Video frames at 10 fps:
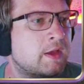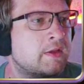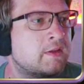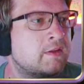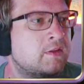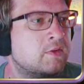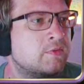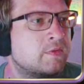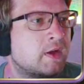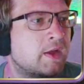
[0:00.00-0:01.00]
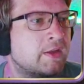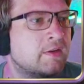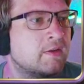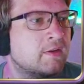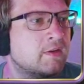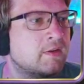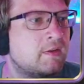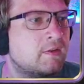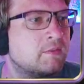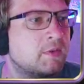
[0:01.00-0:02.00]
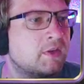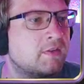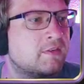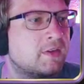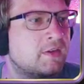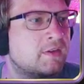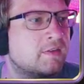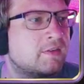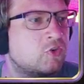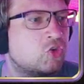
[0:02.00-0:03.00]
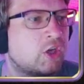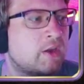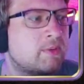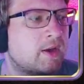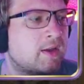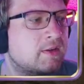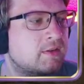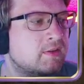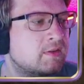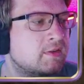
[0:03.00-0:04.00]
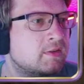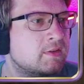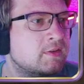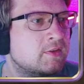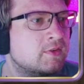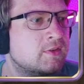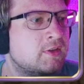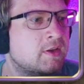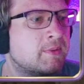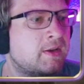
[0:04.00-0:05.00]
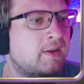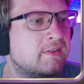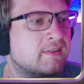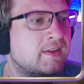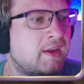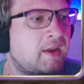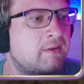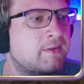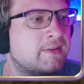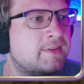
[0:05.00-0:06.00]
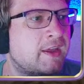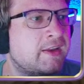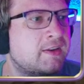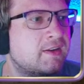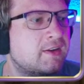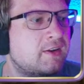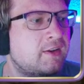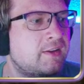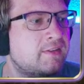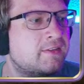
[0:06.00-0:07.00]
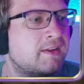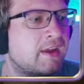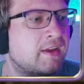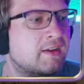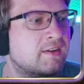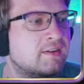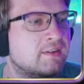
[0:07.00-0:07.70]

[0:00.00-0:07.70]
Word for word: Hi, hier dürfen wir rein. Hier ist nämlich nichts drin. Das ist die Schreiberhalle. Hier kann man lesen. Evan Dane Lindsay.